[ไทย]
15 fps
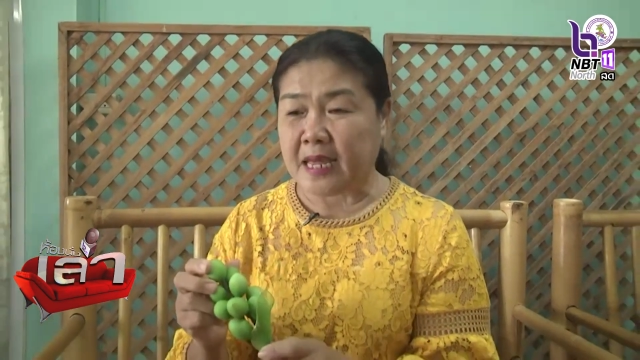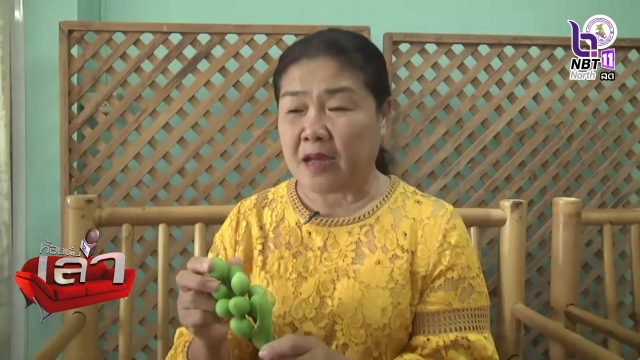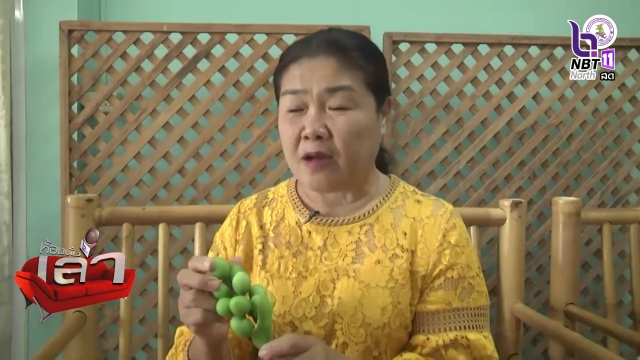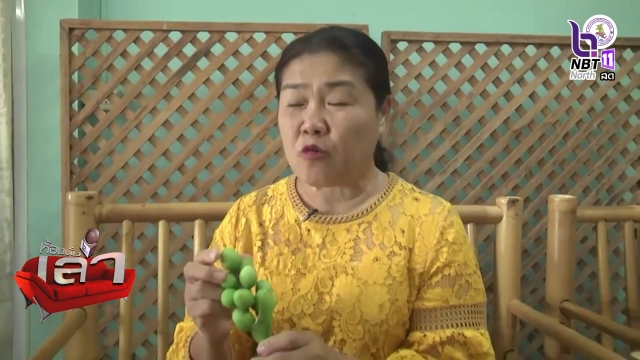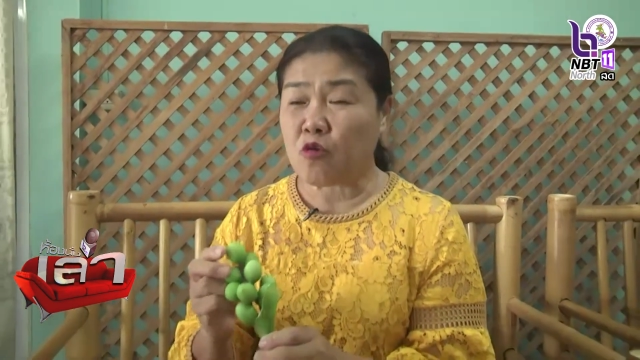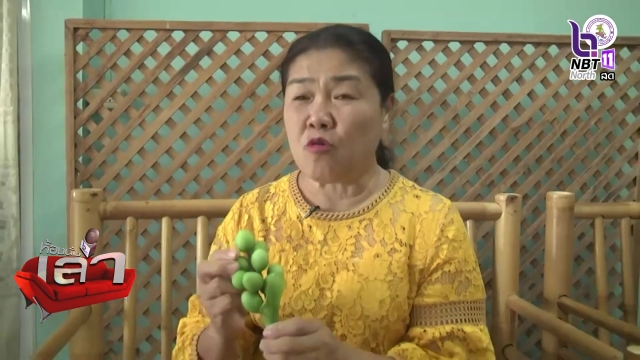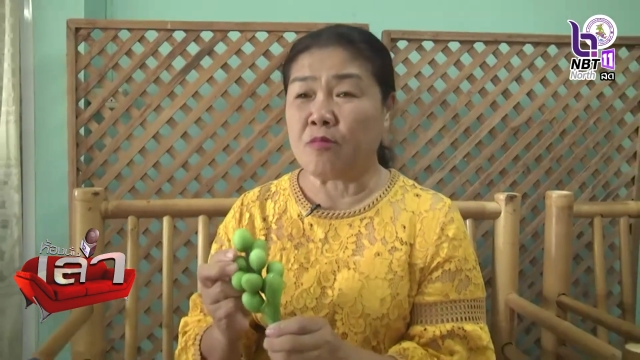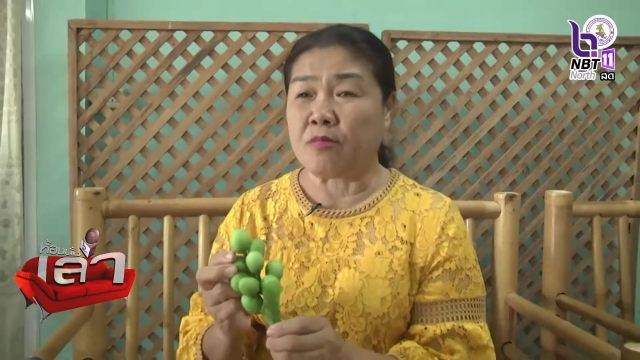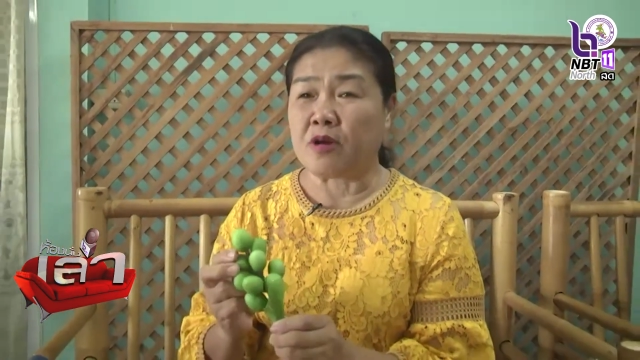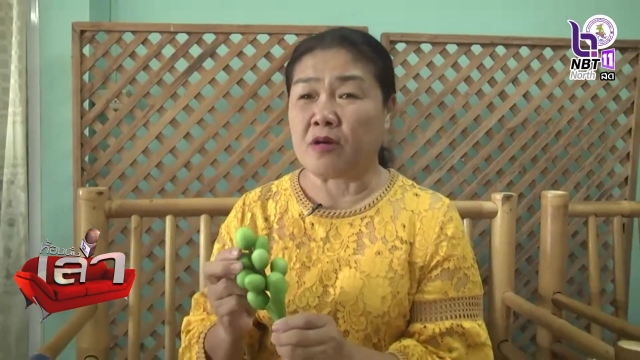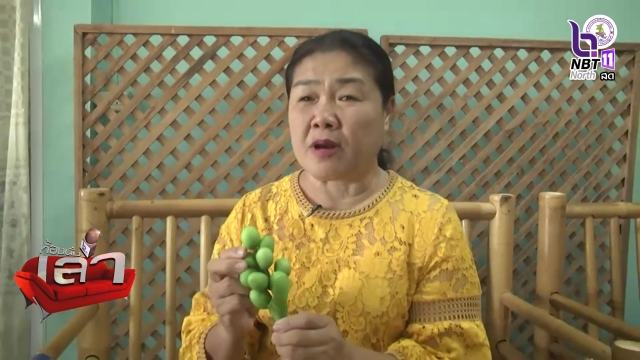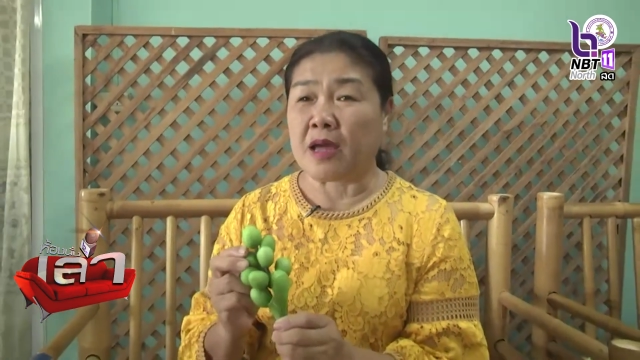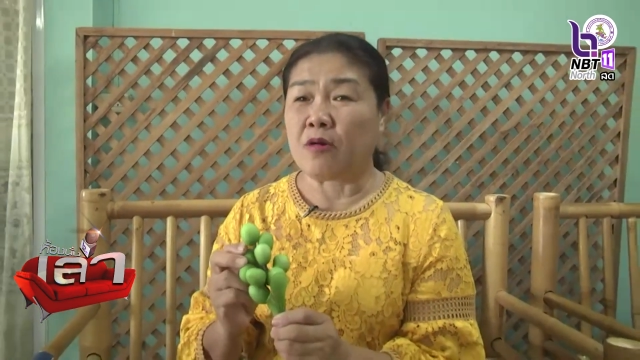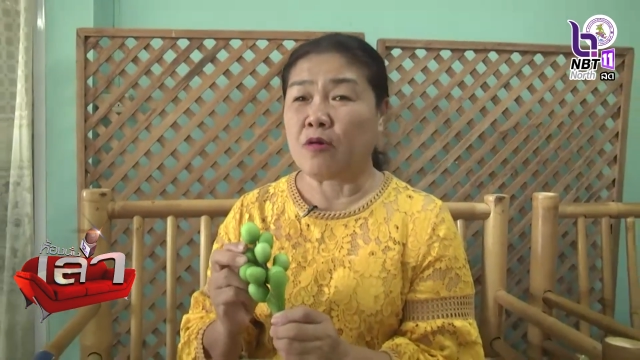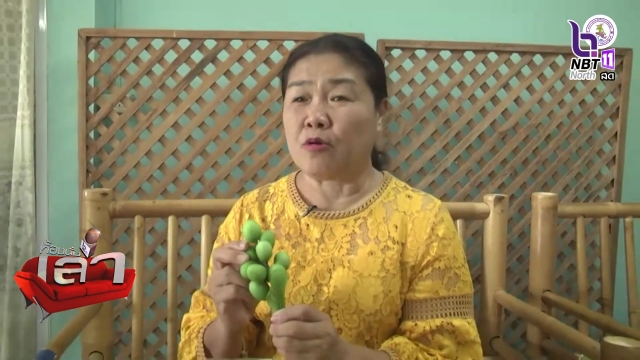ๆ แล้วกลุ่มข
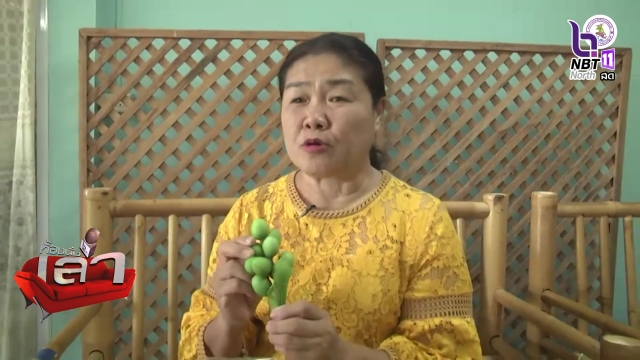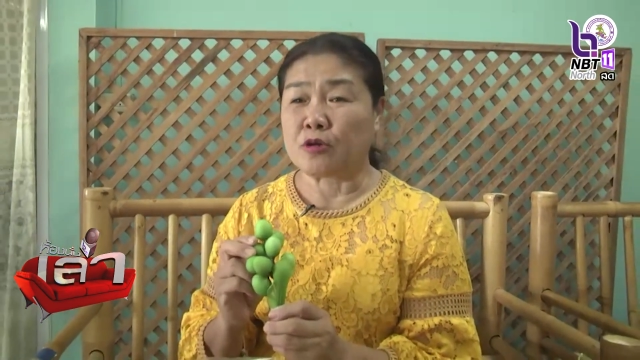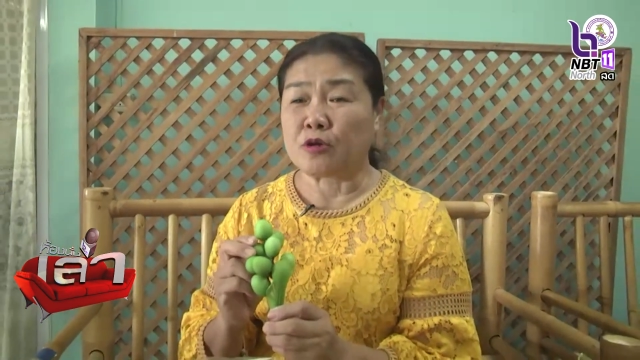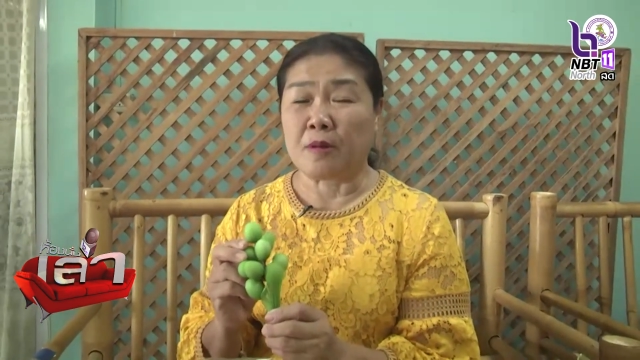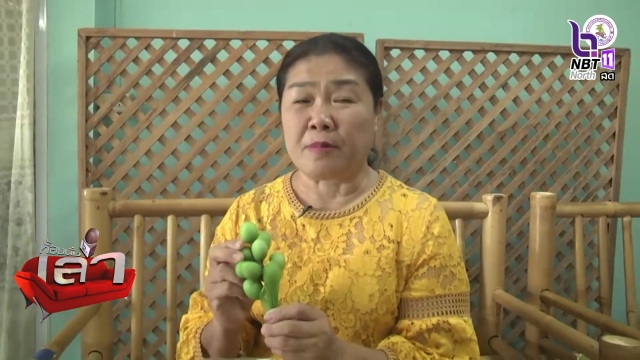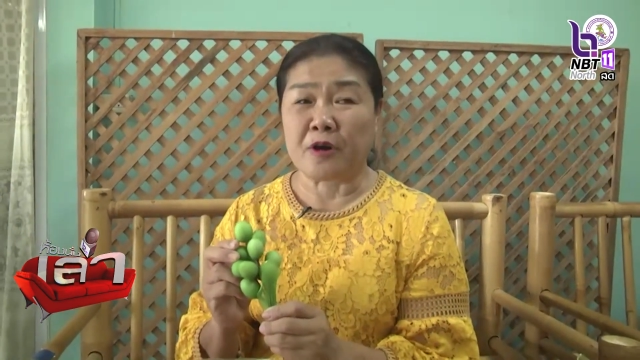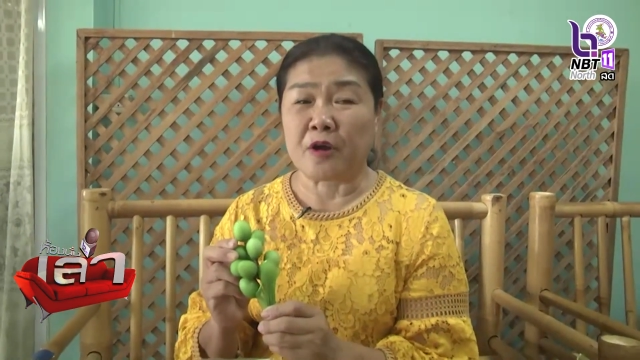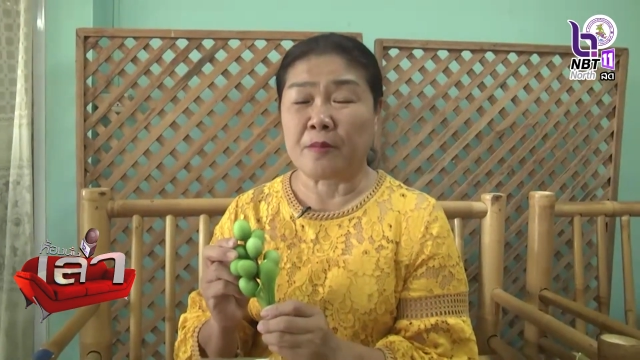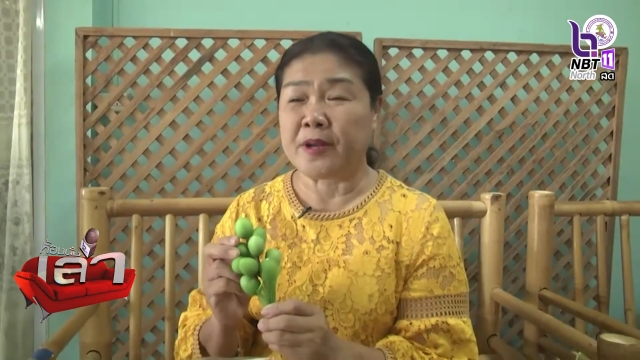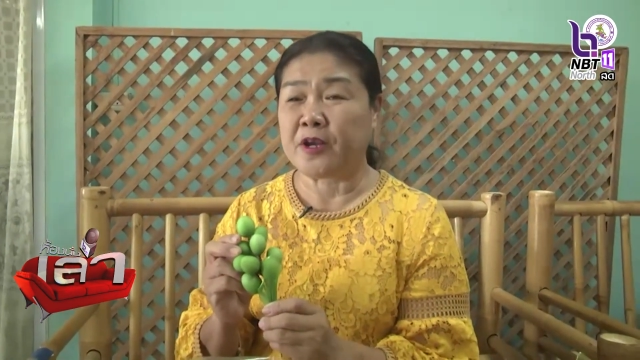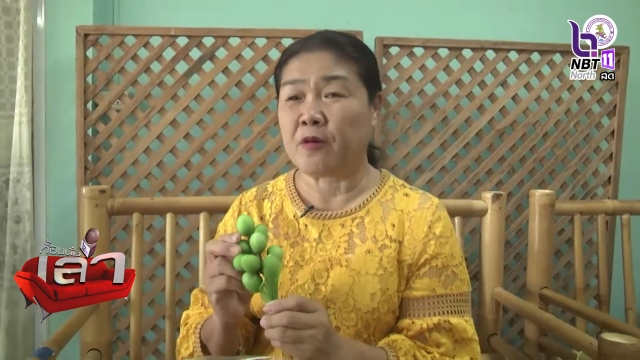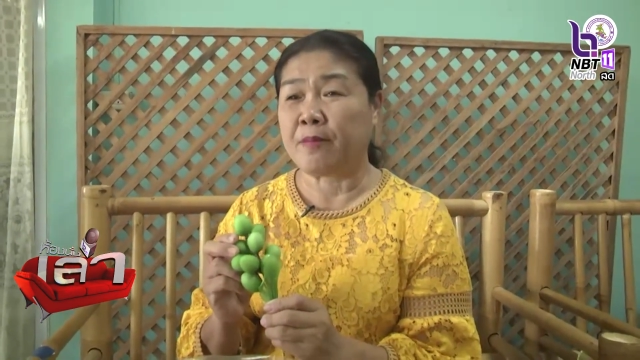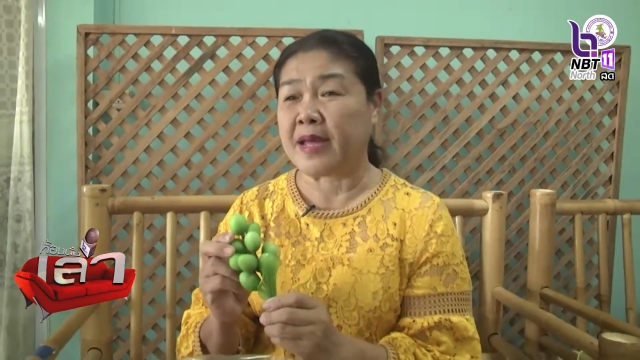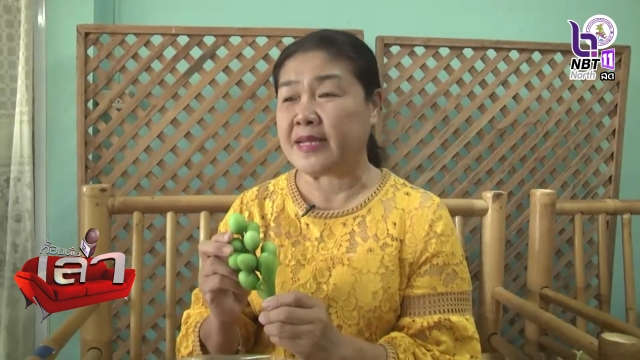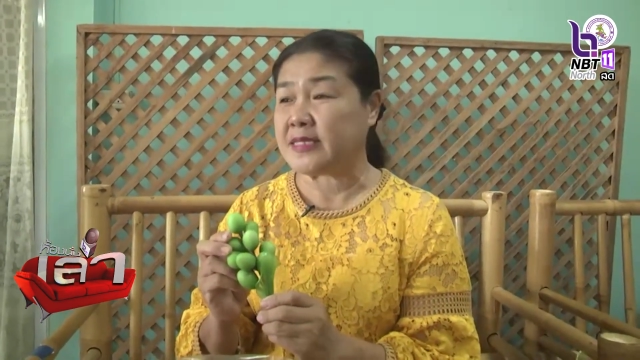องเราโอทอปของเราเป็น
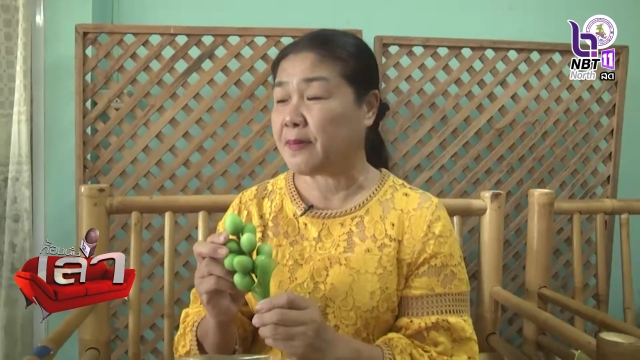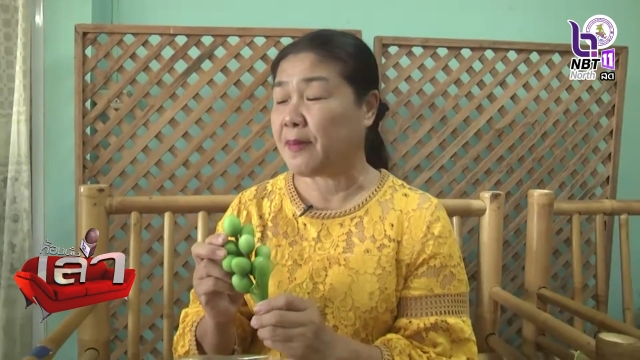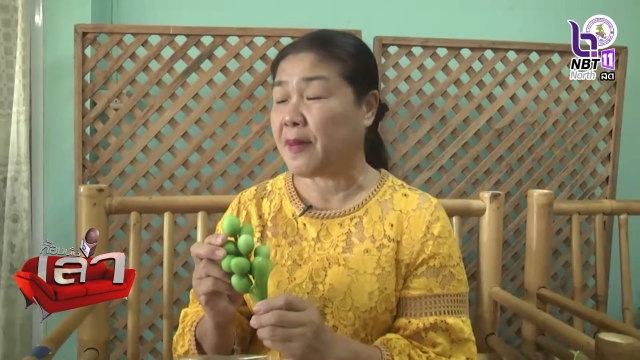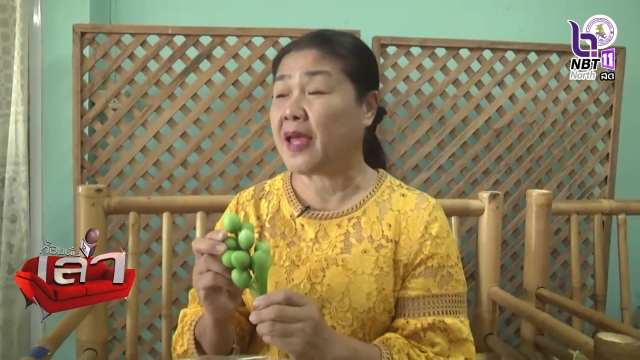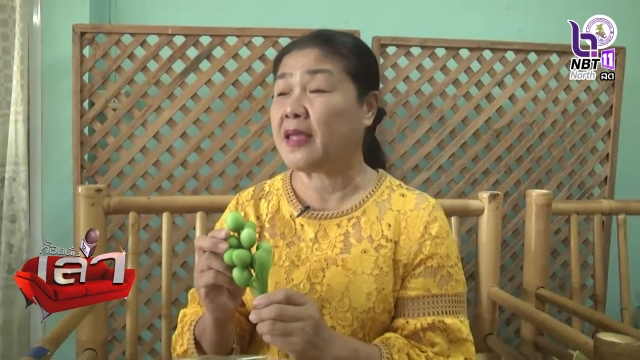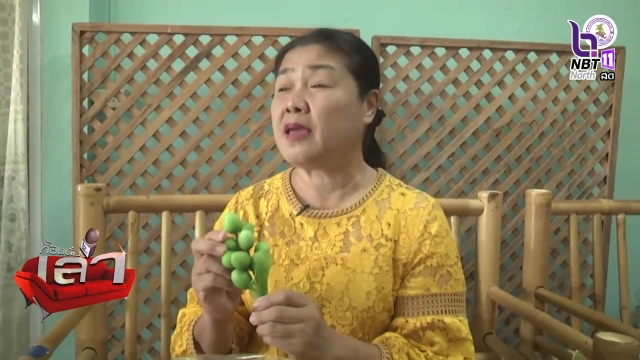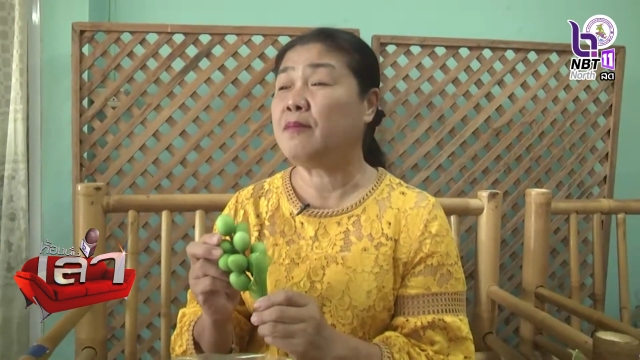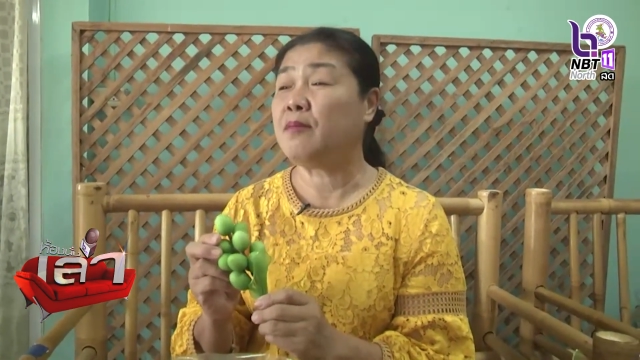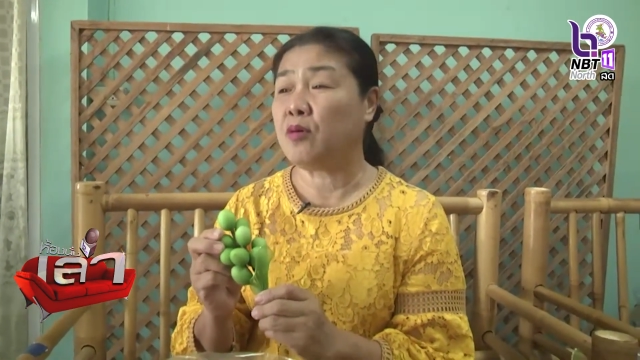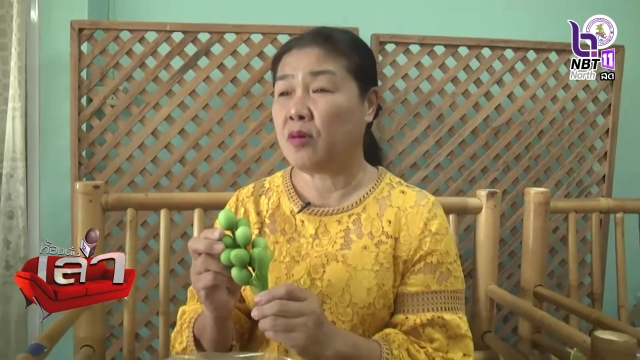ดอกไม้จากผ้าใย